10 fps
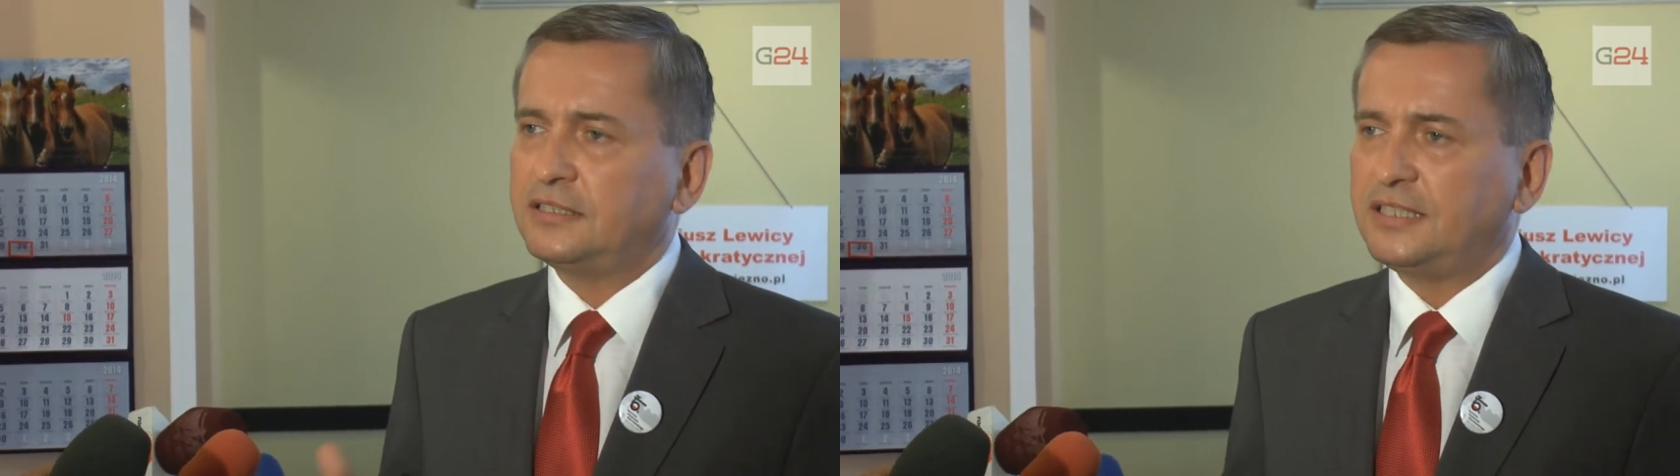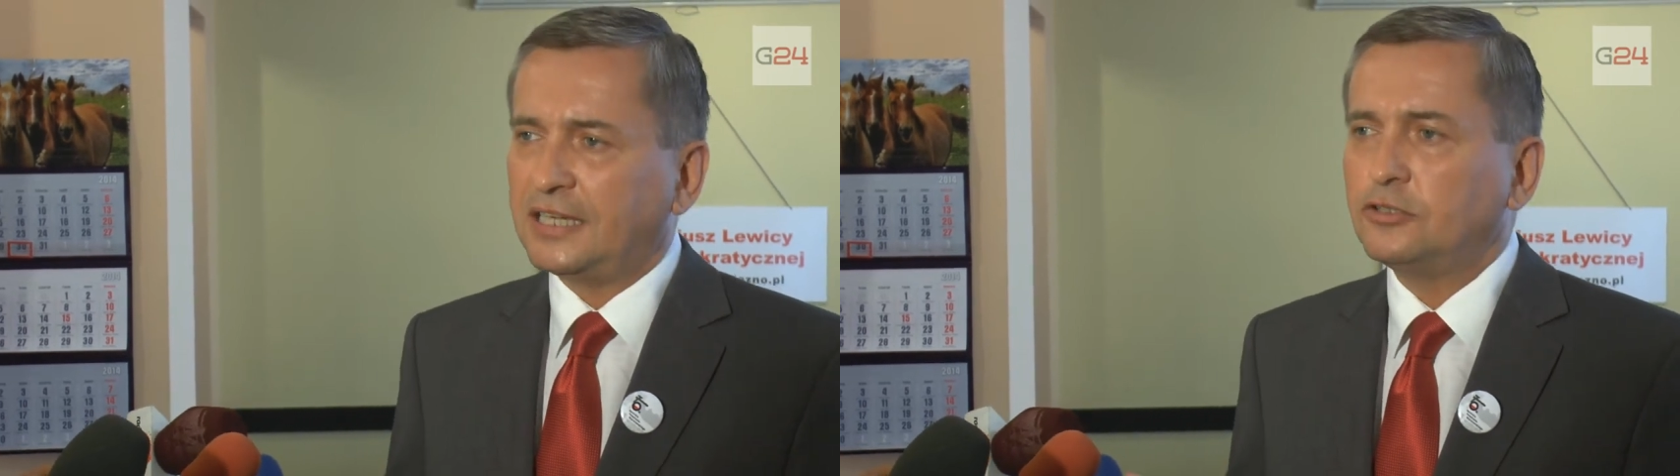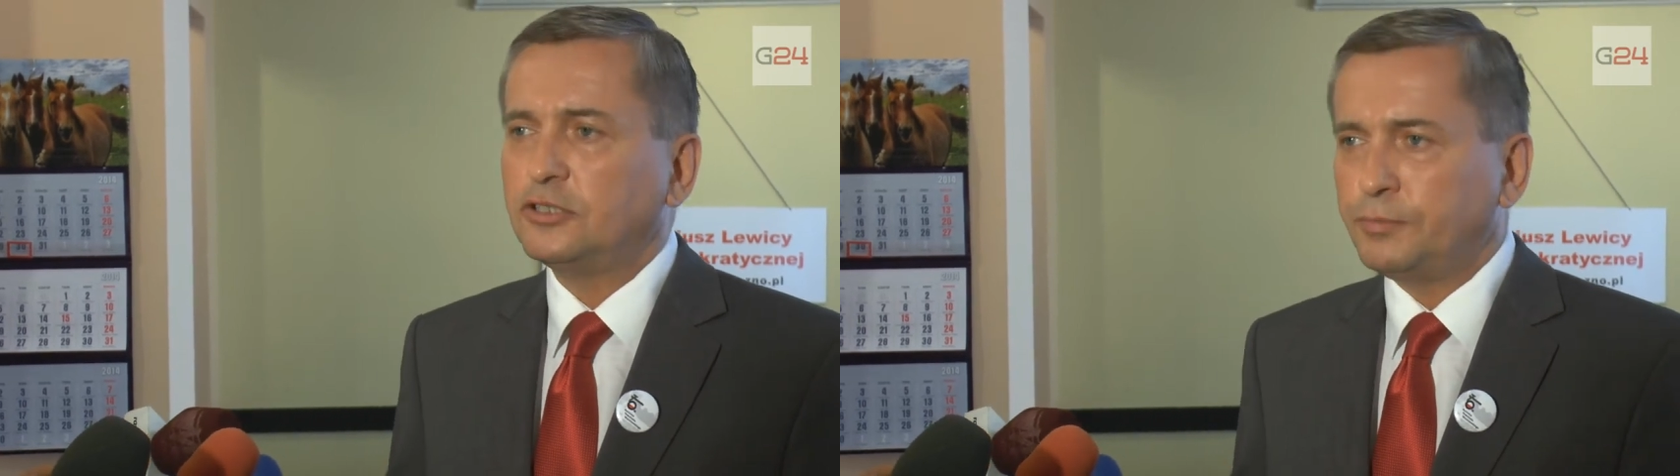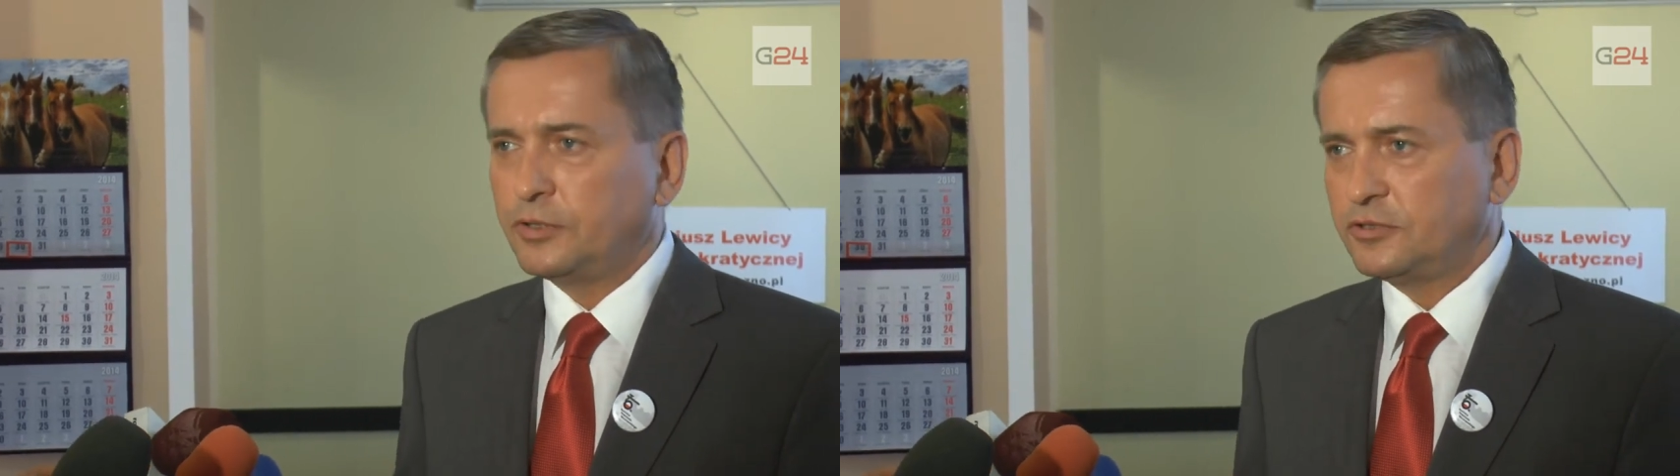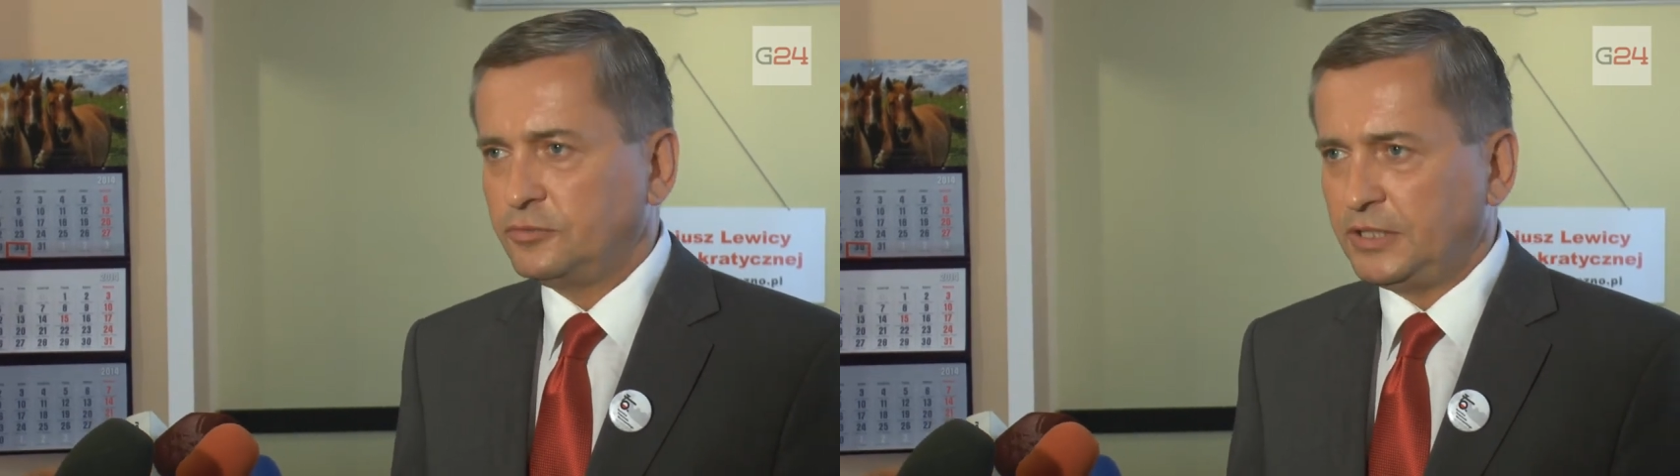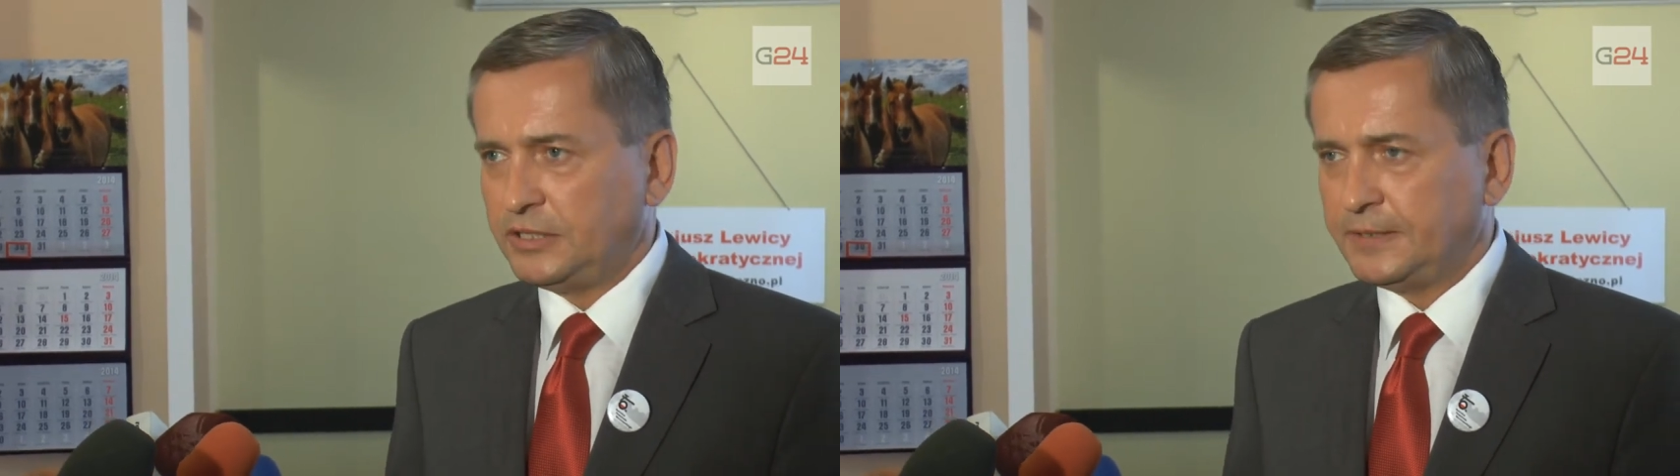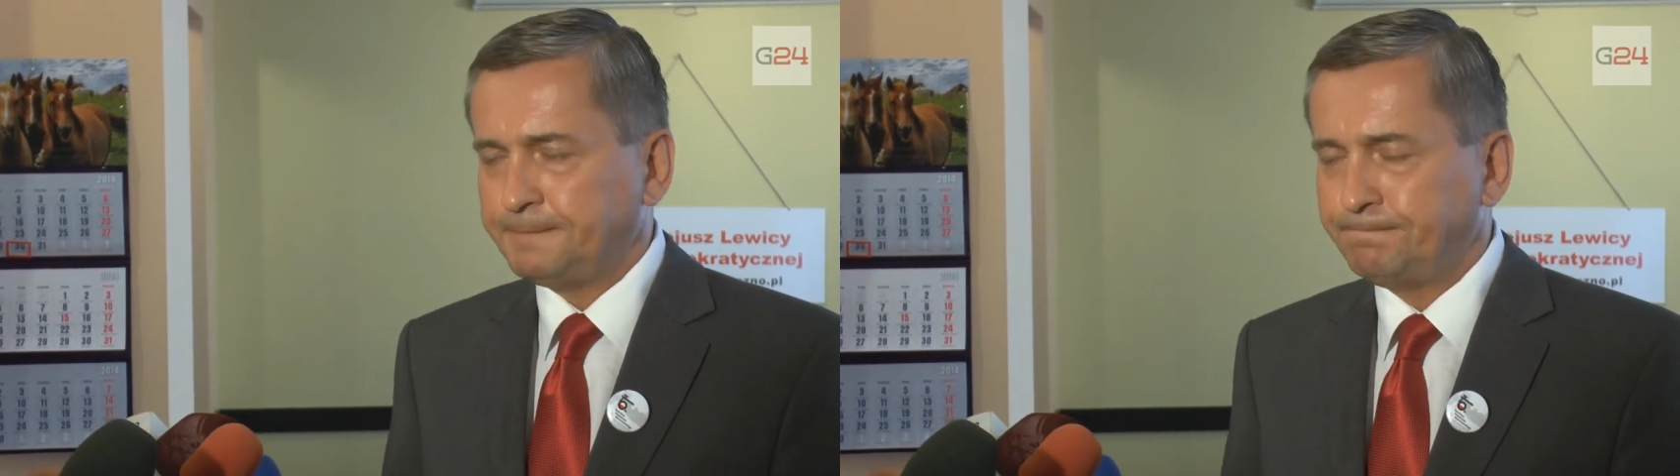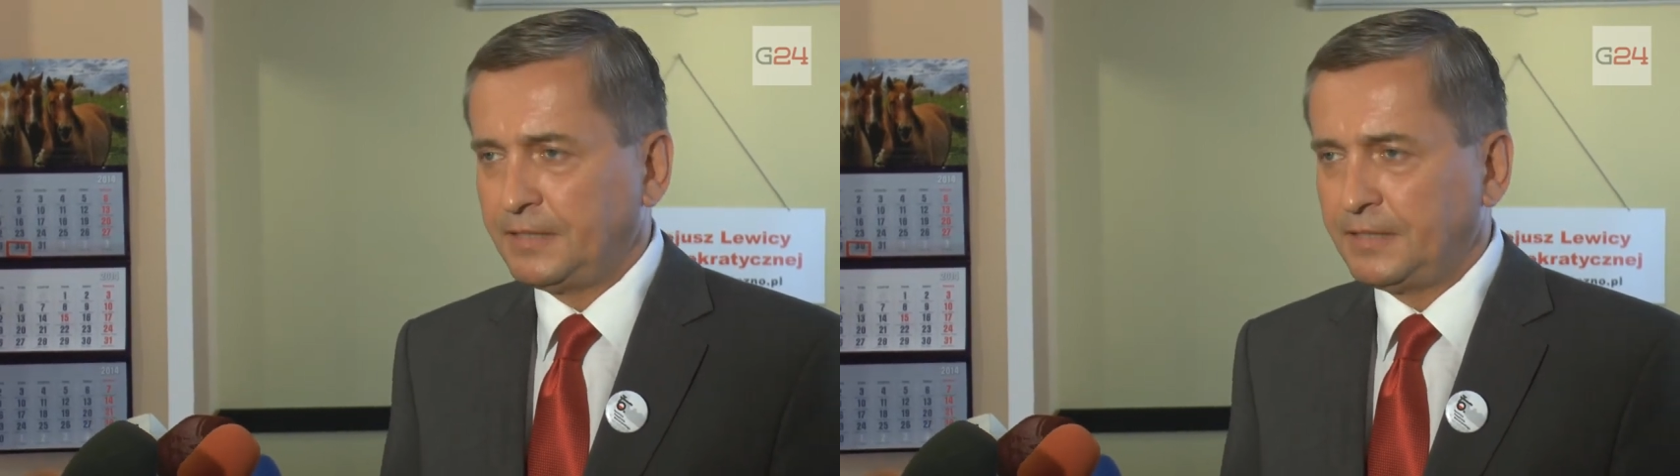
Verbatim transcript: dialog i porozumienie,